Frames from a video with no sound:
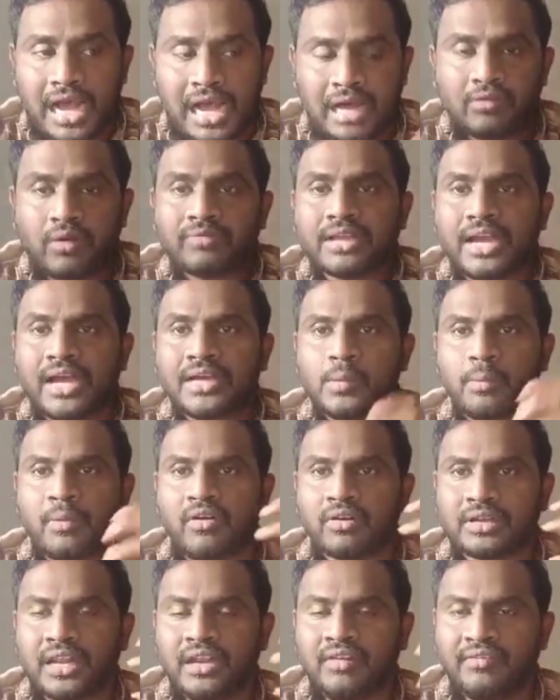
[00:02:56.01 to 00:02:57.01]
ఆ వర్గానికి
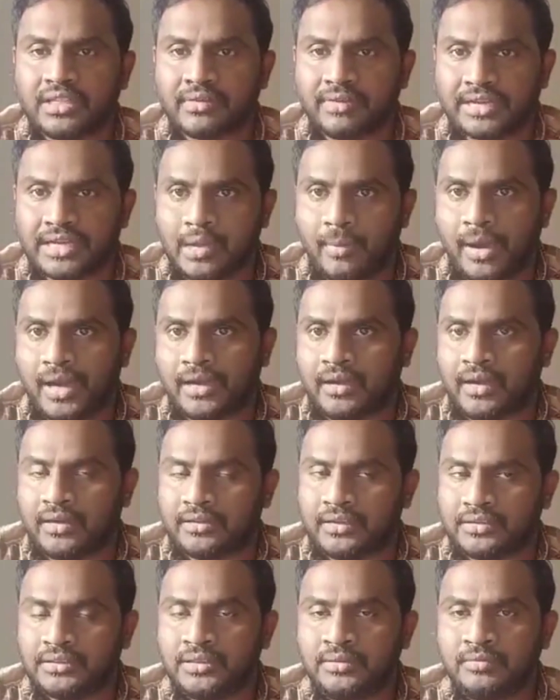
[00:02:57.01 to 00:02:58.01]
పవన్ కళ్యాణ్ వ్యతిరేకంగా
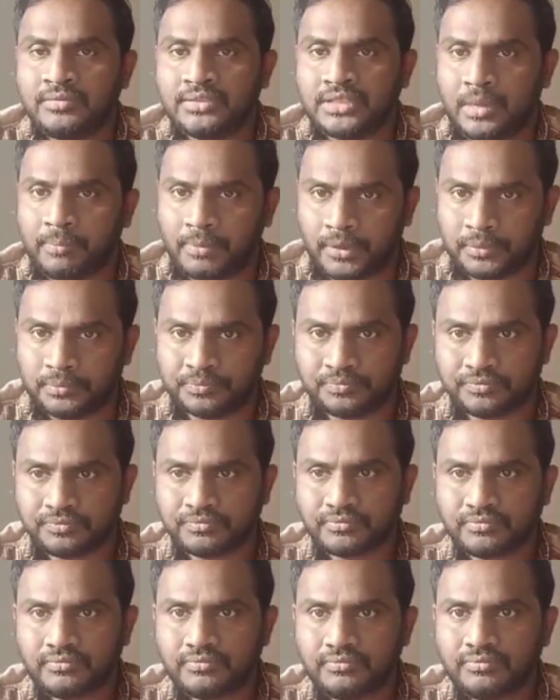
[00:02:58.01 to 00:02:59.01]
మాట్లాడటానికి చెప్పడం
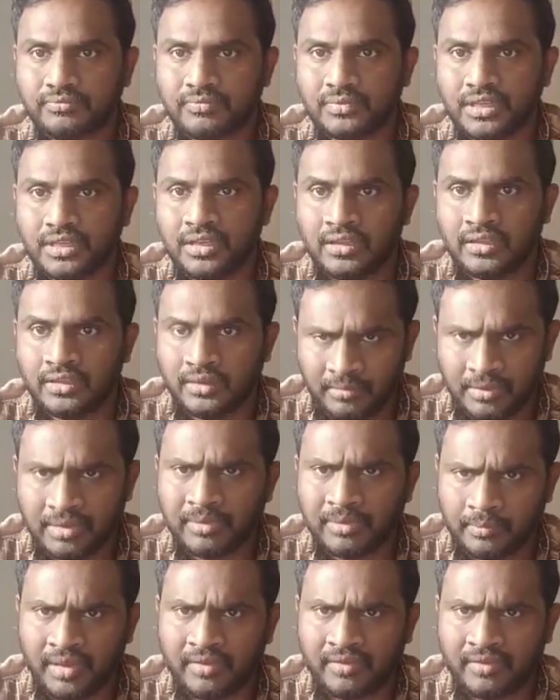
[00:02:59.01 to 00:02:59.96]
మేమే